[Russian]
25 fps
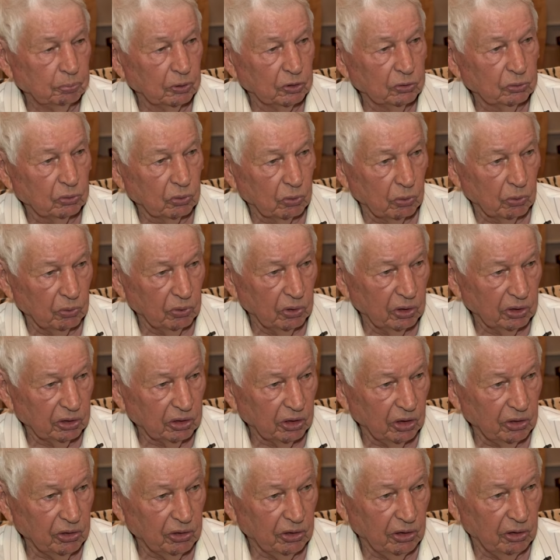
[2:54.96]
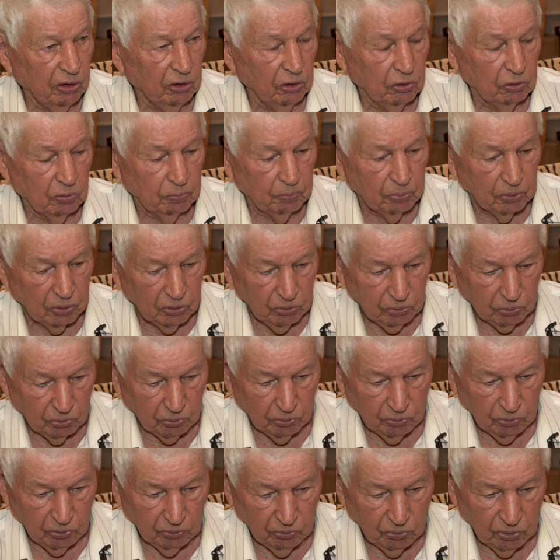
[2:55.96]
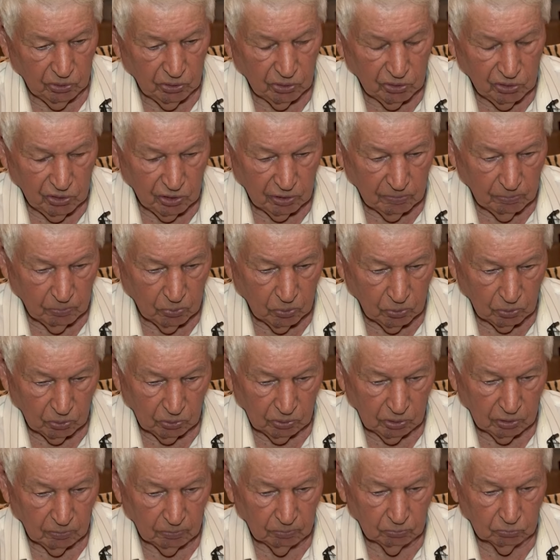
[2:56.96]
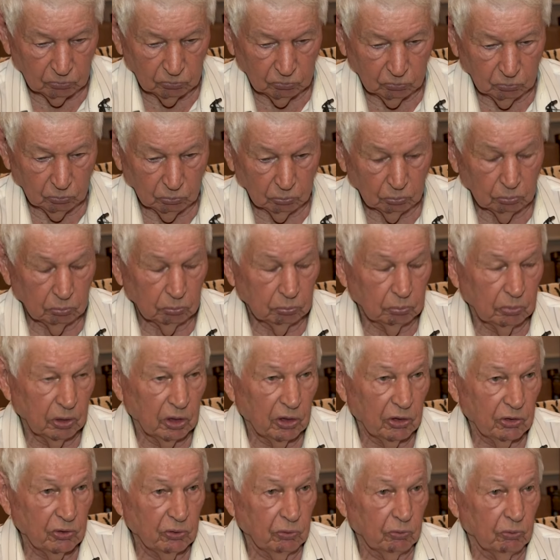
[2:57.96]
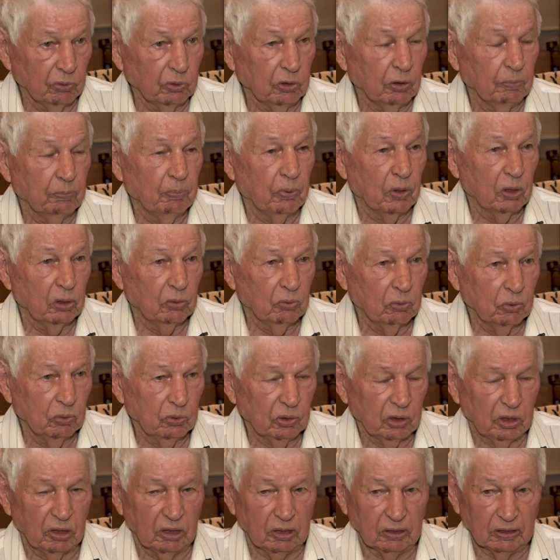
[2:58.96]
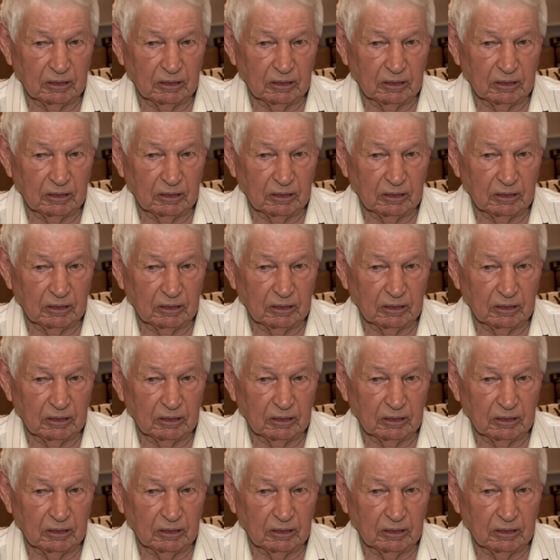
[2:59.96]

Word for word: построили котельную, построили водозабор, там, башню, водопровод,